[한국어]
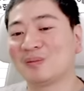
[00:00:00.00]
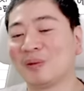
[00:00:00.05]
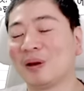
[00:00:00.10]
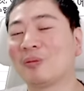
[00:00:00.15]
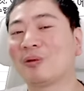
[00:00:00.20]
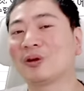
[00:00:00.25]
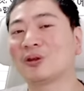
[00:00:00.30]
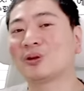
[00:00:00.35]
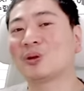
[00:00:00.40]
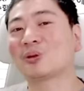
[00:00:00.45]

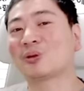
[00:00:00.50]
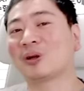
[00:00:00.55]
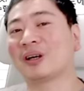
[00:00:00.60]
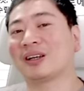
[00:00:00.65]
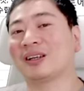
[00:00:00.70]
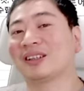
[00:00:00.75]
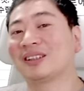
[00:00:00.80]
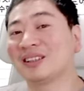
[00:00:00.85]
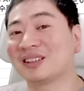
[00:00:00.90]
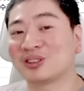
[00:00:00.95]
메모리 속도가
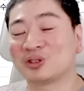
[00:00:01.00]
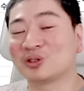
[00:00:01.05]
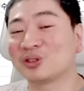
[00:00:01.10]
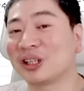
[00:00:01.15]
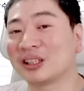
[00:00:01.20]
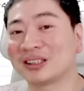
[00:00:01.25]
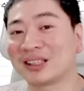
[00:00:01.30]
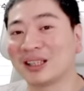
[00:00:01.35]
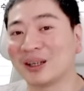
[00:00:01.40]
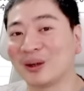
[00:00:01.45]
그리
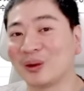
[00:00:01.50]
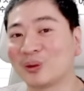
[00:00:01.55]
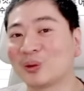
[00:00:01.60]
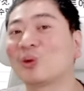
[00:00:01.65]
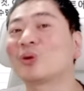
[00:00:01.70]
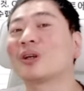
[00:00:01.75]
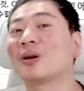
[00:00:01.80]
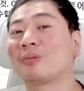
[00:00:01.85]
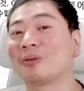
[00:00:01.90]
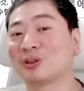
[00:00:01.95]
중요하잖아요
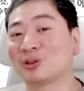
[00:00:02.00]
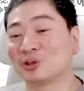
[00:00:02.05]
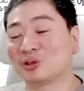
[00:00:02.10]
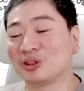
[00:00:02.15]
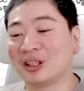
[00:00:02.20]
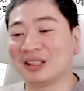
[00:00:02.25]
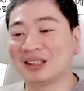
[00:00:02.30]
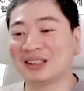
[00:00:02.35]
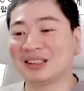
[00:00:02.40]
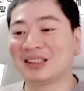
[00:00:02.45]
용량만
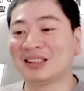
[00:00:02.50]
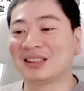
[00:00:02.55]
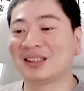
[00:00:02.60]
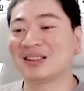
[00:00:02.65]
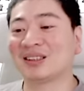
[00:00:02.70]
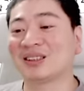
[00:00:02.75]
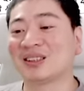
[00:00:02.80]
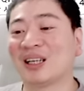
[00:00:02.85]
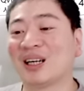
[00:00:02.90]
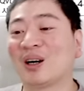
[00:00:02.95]
중요하지
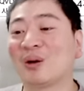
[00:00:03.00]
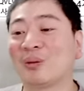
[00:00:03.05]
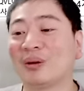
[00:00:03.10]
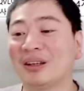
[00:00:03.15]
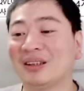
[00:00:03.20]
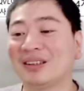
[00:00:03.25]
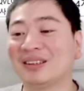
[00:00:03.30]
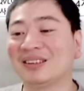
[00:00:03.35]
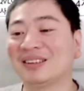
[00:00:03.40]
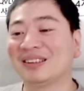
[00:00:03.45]
그래서
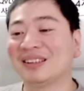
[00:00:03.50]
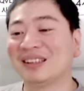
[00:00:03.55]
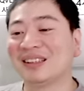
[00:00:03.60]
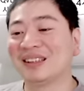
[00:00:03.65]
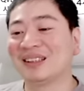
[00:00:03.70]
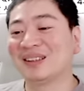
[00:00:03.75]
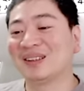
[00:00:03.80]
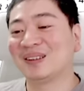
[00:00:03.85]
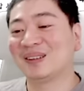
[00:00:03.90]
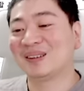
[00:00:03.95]
작업에는
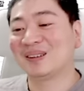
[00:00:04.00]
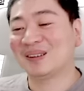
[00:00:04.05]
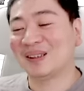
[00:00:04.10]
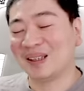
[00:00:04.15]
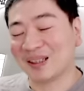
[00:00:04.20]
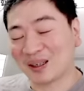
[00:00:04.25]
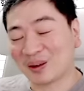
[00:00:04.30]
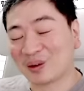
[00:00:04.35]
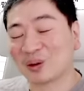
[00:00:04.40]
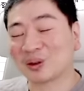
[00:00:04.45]

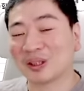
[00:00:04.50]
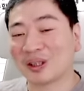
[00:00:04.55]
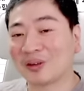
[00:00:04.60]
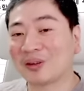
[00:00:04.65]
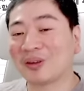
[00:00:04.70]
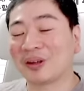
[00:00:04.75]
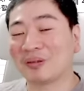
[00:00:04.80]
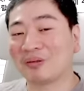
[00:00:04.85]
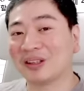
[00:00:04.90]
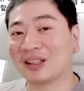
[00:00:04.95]
4개
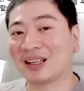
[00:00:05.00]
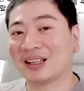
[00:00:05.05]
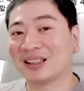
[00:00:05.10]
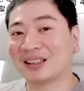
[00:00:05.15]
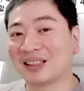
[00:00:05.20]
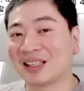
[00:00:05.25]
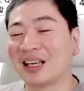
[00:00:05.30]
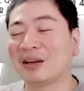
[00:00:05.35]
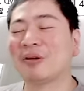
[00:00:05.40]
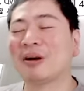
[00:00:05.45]
꽂아도 됩니다
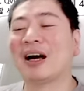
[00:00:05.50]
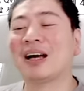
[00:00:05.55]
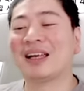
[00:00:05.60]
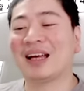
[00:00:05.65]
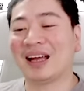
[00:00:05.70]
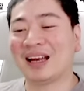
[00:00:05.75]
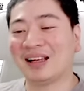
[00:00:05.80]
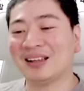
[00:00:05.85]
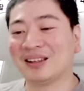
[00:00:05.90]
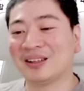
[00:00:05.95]
게임을 아예
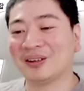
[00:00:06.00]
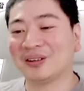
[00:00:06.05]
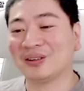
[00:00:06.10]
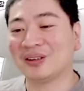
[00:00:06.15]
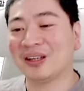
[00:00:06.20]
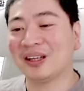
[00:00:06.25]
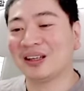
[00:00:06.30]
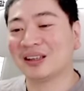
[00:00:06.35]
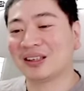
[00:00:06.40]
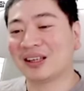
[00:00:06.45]
안 할 때요
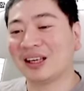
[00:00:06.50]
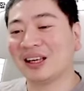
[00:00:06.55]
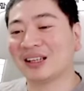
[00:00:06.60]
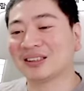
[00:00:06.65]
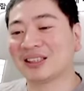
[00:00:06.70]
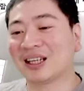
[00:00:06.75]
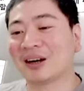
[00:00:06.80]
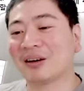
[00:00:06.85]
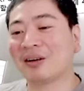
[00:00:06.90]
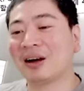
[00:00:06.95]
게임과
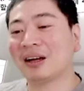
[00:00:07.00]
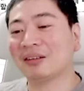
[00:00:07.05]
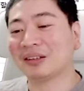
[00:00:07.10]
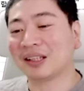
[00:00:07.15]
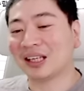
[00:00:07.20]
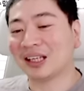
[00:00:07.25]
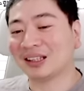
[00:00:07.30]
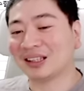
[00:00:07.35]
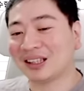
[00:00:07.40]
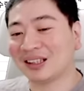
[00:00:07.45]
작업
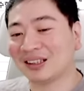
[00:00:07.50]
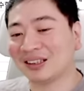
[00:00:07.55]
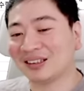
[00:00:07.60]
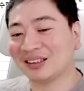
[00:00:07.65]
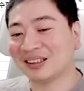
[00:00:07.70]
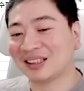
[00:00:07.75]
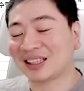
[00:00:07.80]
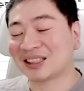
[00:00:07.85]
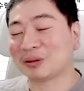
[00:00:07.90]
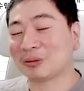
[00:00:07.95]
함께 할
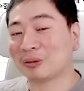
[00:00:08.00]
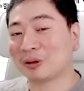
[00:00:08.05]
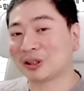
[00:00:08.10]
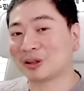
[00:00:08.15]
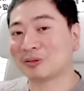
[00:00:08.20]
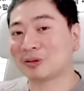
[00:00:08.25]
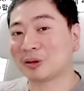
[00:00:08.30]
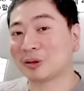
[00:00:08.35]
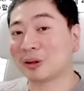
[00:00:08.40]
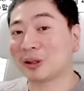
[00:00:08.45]
때는 다시 한 번
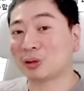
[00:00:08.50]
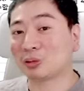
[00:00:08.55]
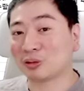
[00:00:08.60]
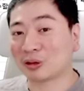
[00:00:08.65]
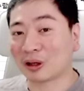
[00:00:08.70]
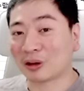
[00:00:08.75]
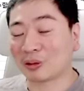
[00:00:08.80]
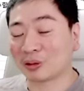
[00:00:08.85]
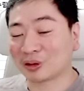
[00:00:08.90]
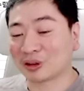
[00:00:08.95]
말씀드리면
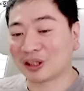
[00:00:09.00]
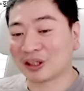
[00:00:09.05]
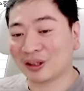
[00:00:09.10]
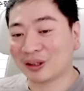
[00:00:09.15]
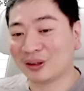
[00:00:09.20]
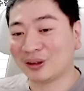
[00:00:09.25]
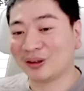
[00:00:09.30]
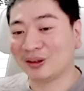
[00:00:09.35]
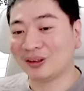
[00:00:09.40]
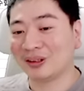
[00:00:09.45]
2개
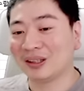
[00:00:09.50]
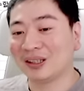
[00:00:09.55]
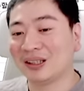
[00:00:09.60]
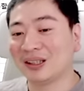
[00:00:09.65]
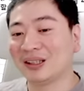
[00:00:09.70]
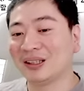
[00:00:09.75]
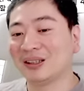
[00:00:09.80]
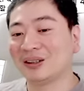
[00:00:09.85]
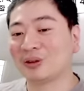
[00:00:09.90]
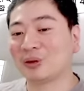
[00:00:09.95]
꽂으세요
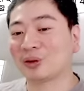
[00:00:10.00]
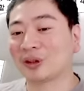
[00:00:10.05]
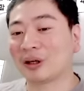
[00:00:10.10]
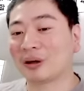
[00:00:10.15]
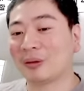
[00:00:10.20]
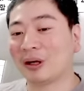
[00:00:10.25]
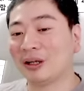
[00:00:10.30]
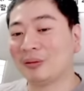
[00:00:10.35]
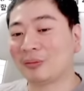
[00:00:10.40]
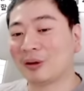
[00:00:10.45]

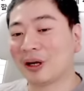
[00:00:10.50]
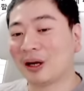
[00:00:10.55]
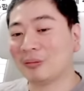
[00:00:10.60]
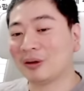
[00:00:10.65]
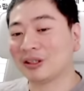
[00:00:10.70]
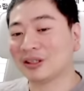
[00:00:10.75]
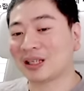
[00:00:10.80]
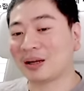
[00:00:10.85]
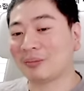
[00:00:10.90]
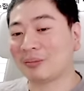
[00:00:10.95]
용량이 많이
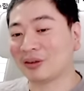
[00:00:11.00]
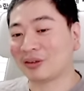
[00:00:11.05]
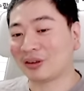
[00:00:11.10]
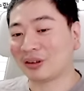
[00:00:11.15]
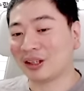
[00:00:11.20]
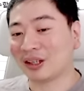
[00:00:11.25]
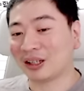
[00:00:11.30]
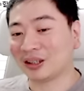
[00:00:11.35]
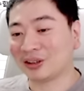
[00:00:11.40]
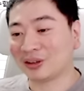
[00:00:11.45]
필요하면 3번
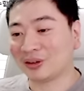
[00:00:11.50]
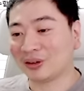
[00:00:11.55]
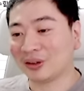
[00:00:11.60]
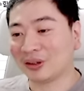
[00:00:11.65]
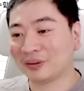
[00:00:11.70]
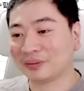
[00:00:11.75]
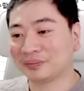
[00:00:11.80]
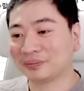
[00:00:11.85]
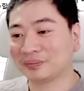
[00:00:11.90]
선택하시고요